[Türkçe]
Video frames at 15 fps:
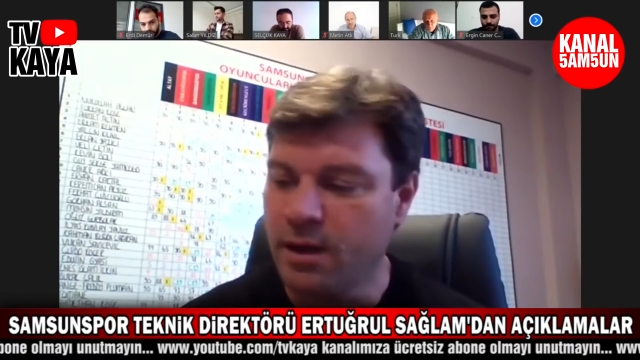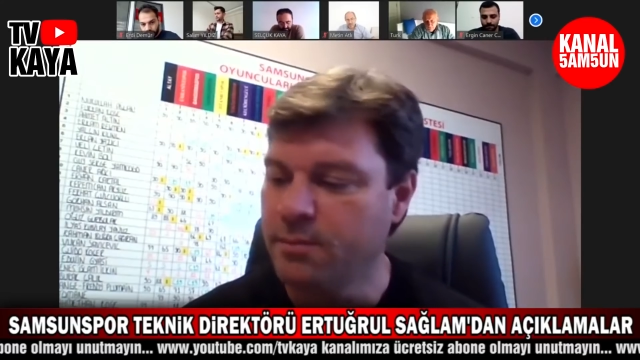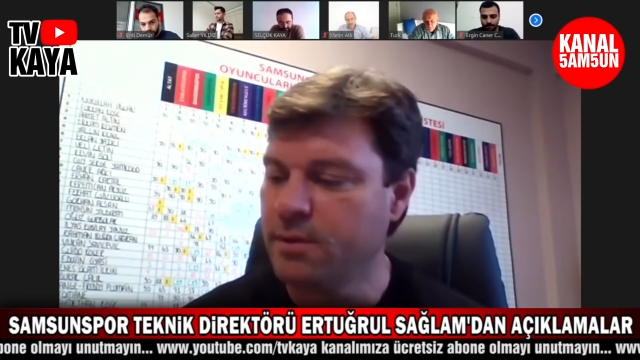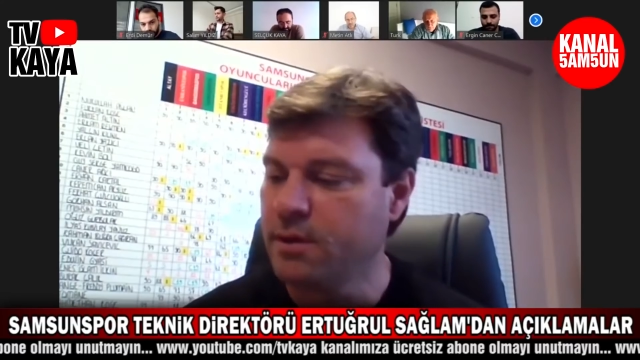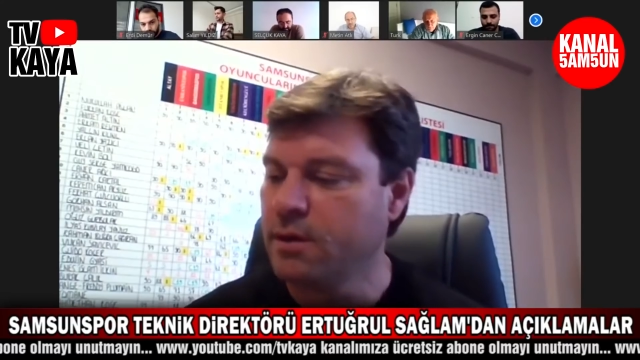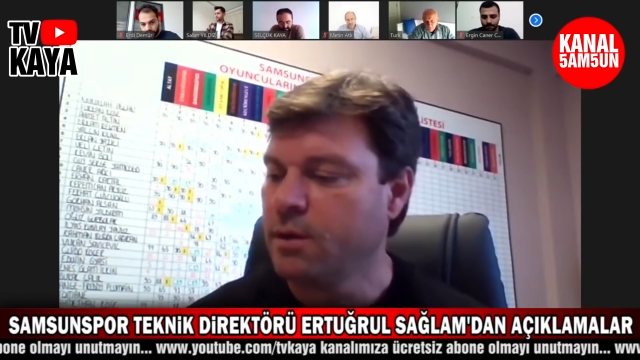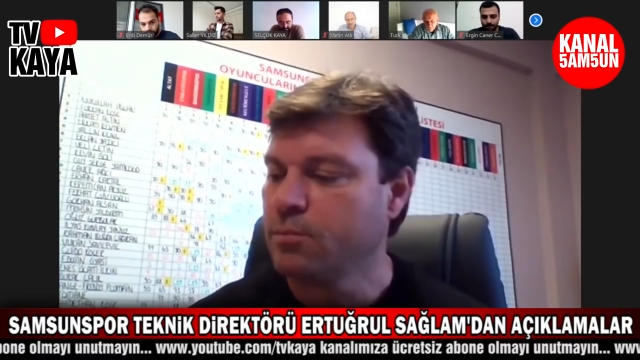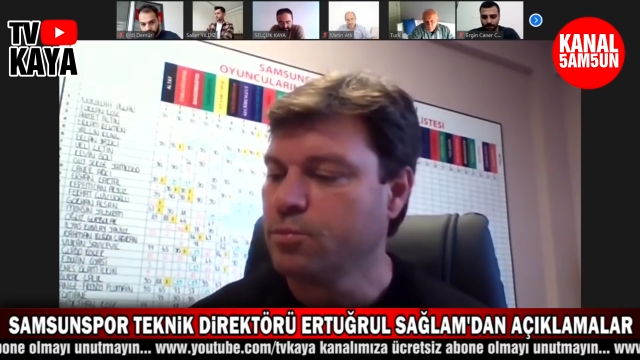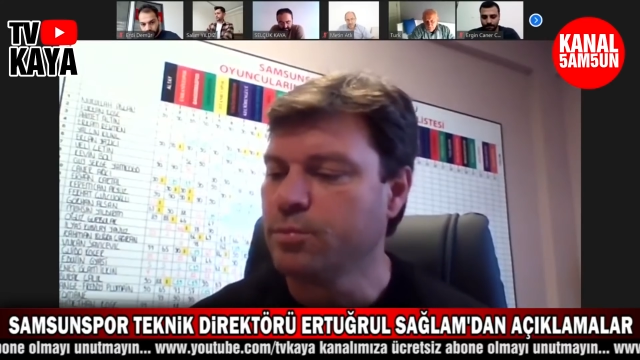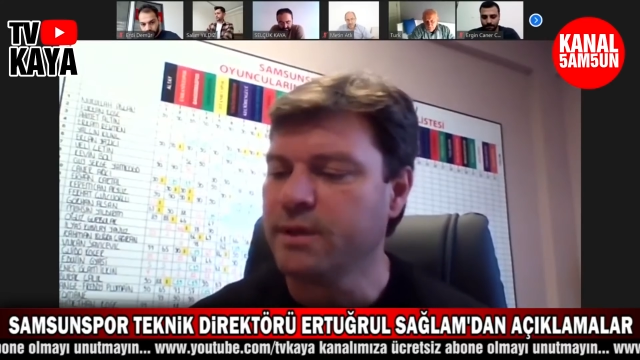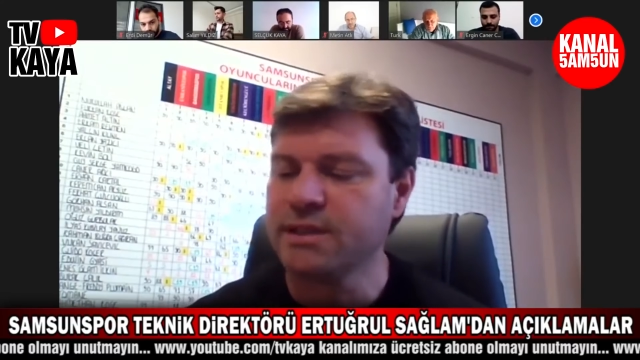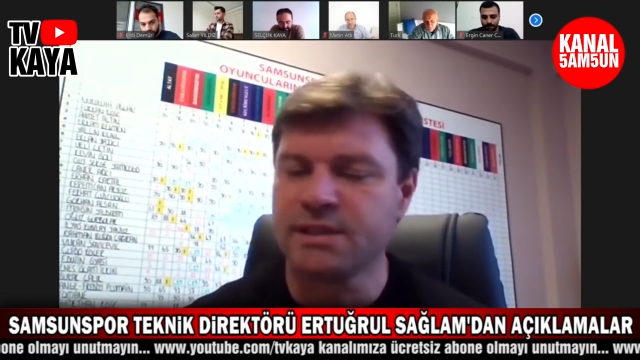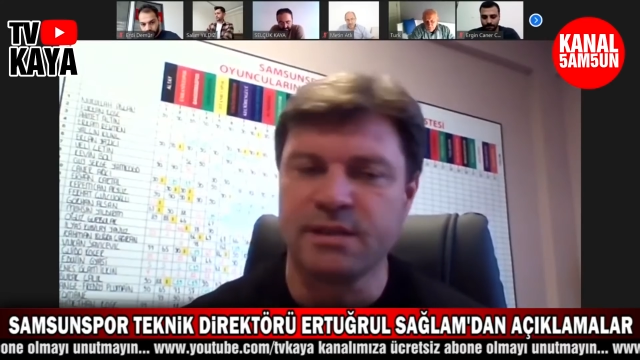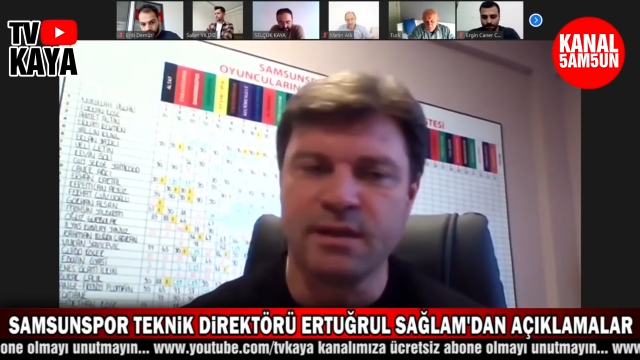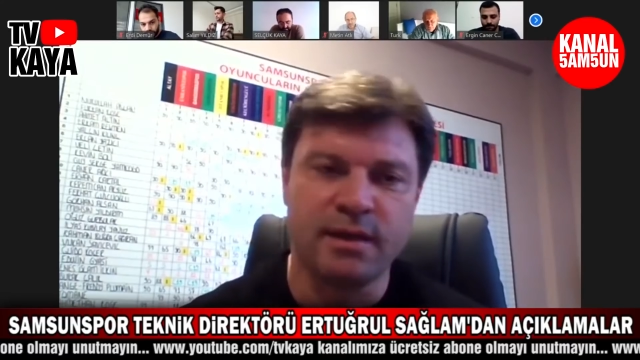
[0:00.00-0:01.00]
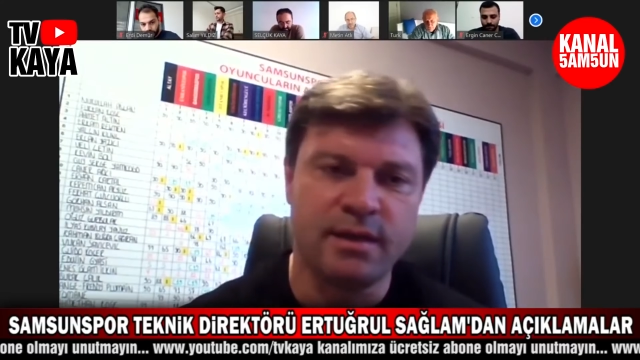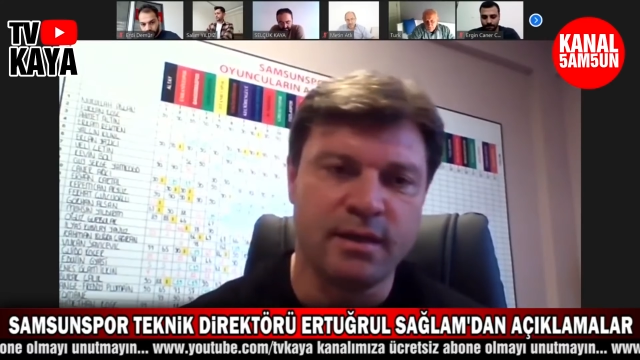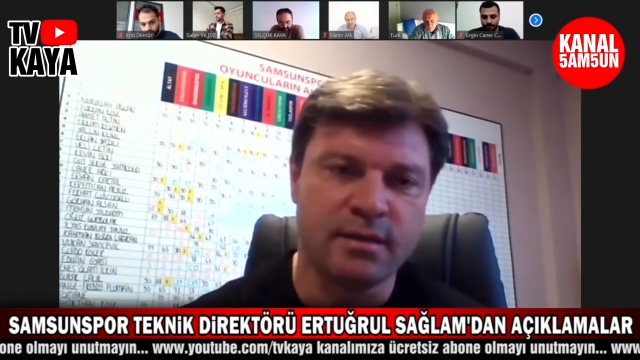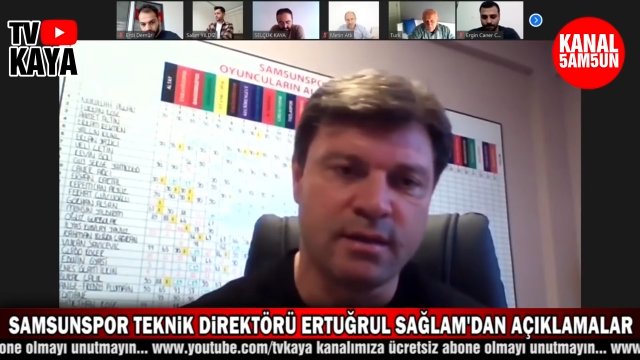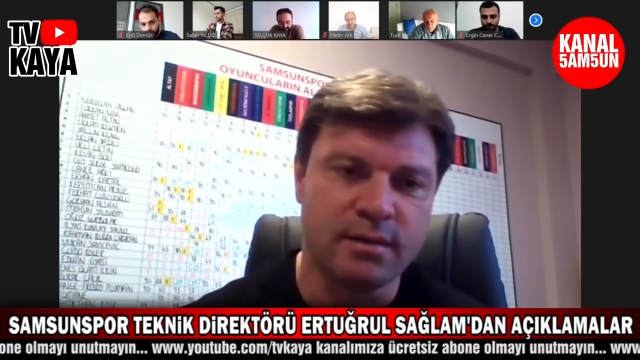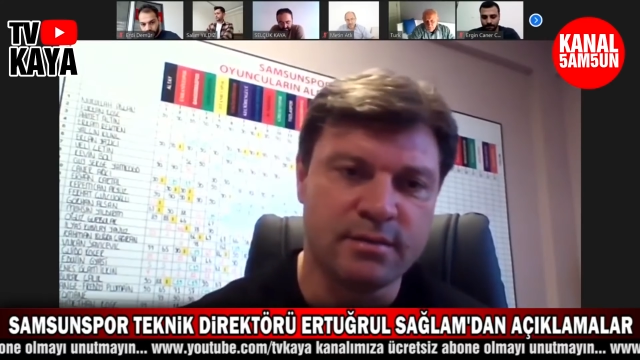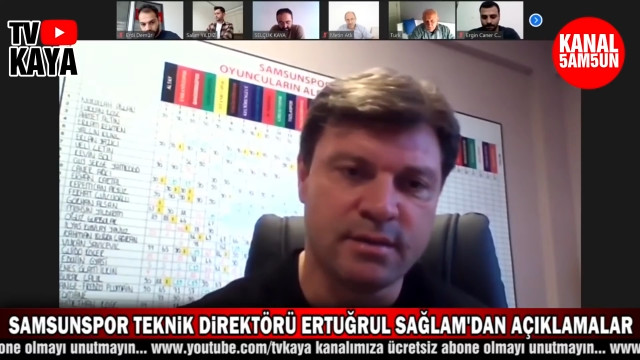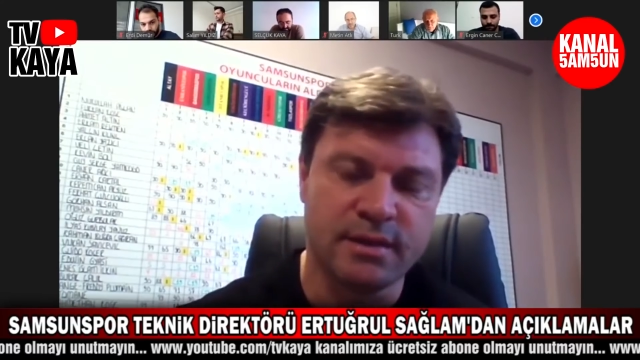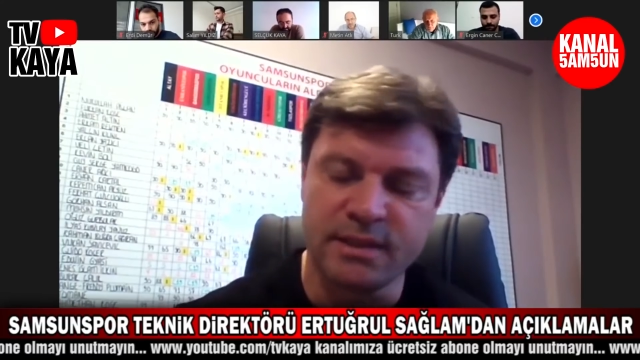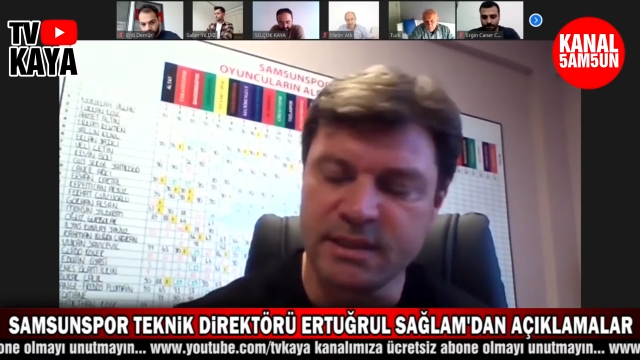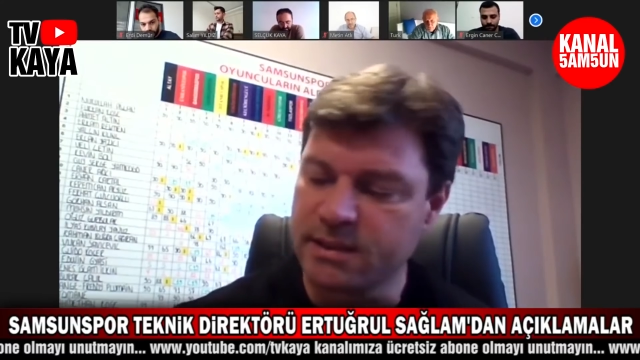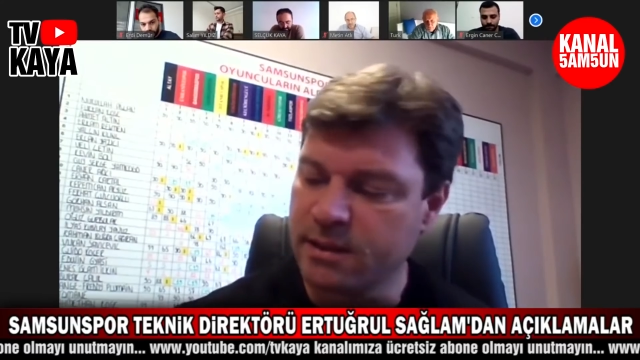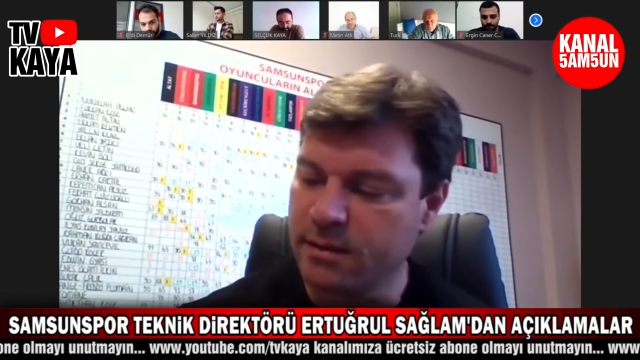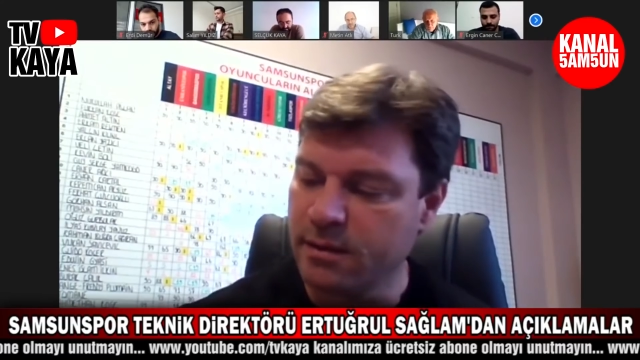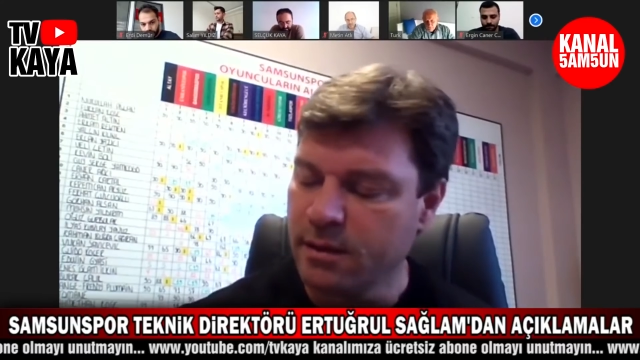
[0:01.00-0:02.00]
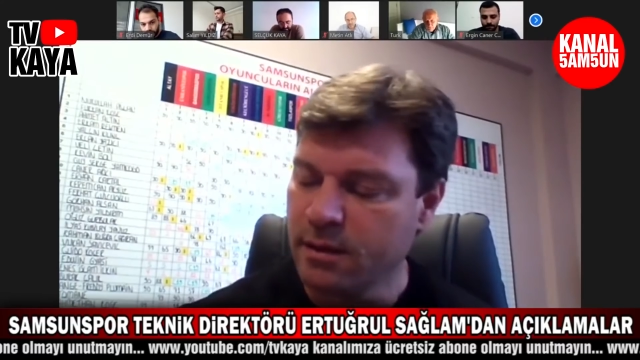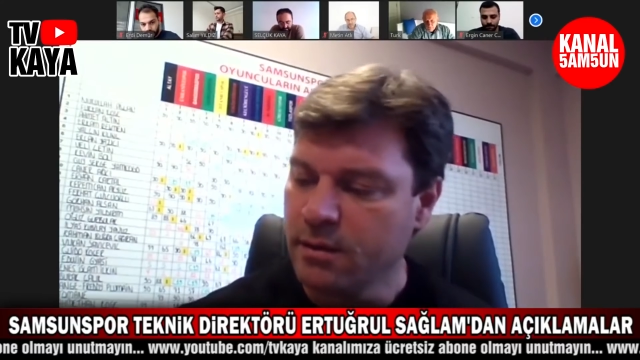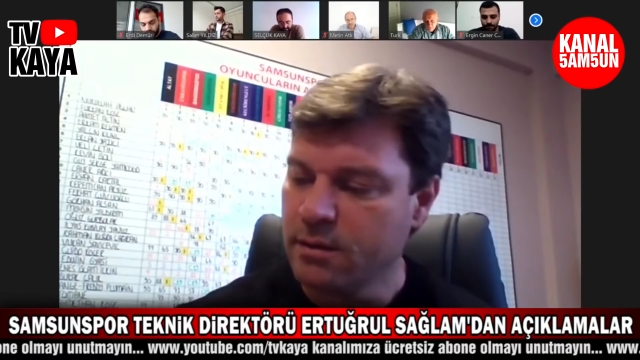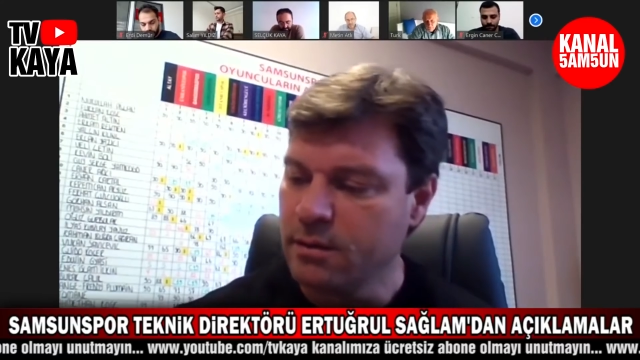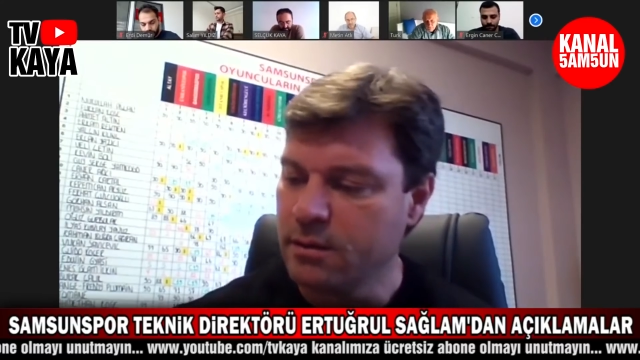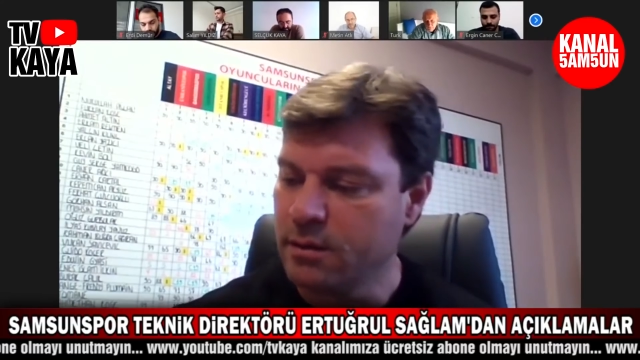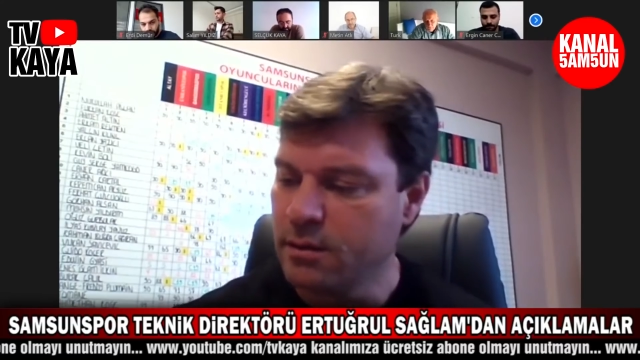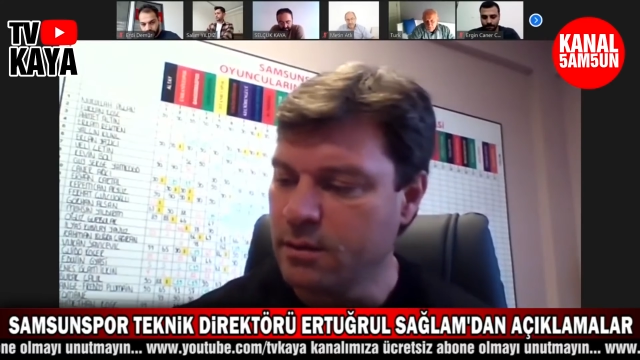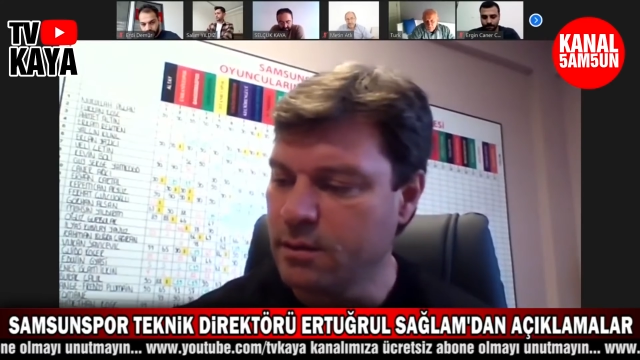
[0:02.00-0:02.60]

ama bu maçla alakalı da işte e,